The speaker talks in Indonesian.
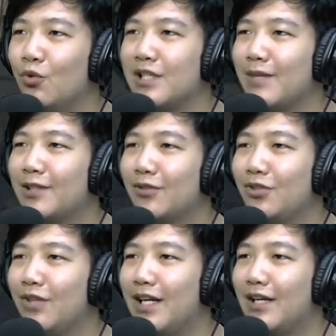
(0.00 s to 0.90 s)
gue sama terus
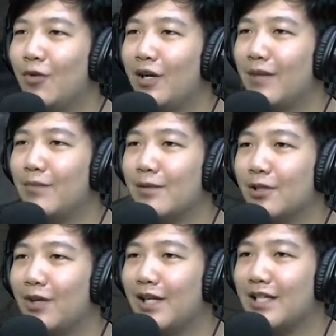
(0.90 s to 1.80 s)
itu karena gue rekam dalam
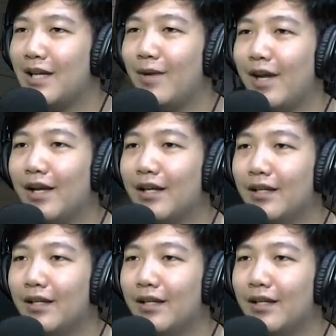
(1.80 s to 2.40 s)
satu area sama ya